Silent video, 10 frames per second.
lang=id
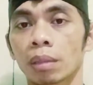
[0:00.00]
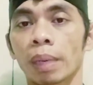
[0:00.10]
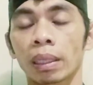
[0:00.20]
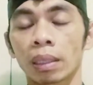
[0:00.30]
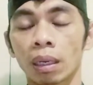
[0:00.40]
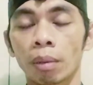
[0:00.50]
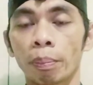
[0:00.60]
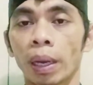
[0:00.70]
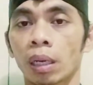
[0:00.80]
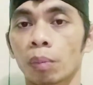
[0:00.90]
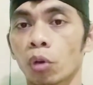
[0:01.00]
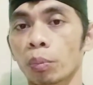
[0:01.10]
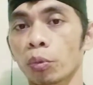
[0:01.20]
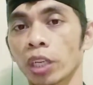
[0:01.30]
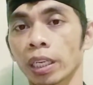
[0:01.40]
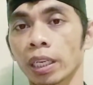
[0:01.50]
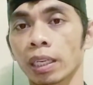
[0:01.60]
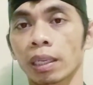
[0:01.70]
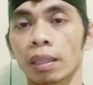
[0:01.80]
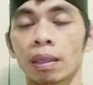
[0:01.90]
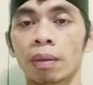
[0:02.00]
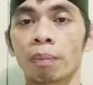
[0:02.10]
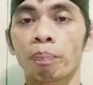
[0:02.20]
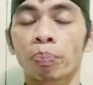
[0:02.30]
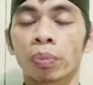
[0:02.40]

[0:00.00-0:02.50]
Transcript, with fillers: banten pangrebuan puniki kenten.